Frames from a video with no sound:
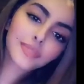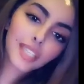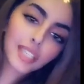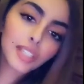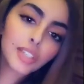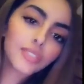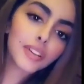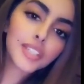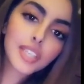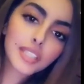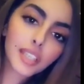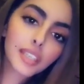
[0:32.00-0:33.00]
تخيلوا
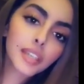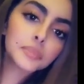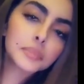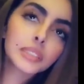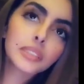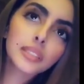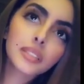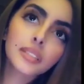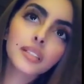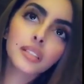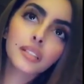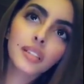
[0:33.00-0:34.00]
فجأة زكمت
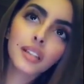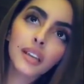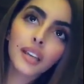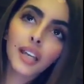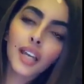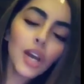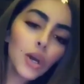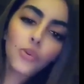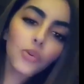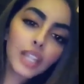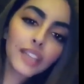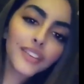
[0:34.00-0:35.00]

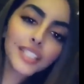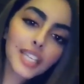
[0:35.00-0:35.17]
والله